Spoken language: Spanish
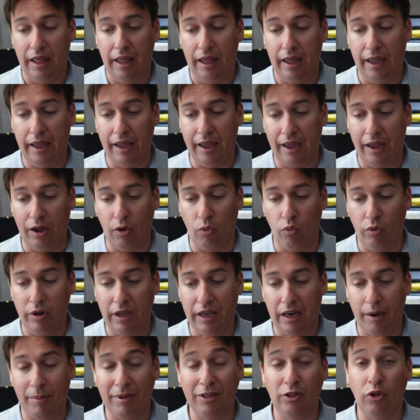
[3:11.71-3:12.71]
eh, un
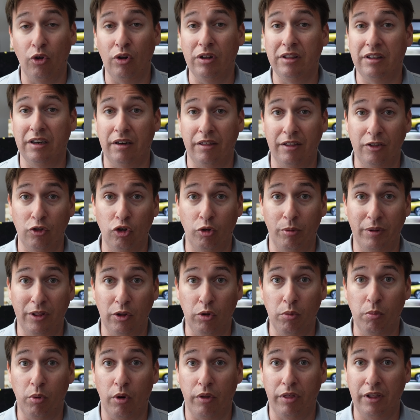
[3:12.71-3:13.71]
incremento del
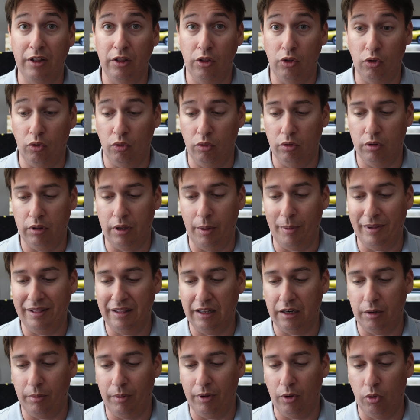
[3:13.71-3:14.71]
321% de
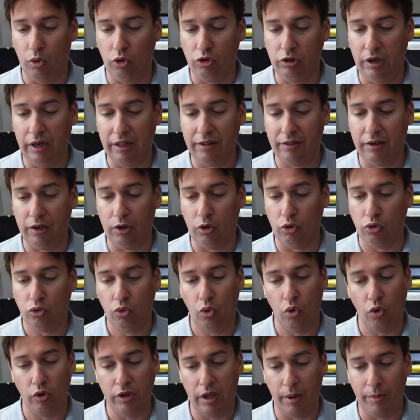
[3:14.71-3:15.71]
ventas de vehículos eléctricos,
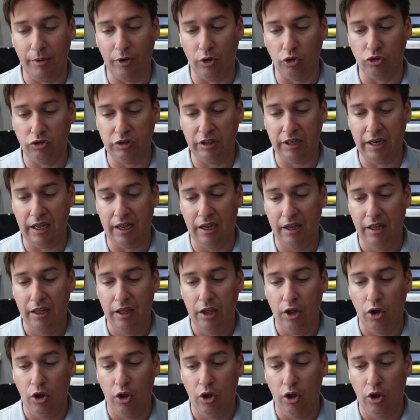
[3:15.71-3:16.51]
luego ya vino China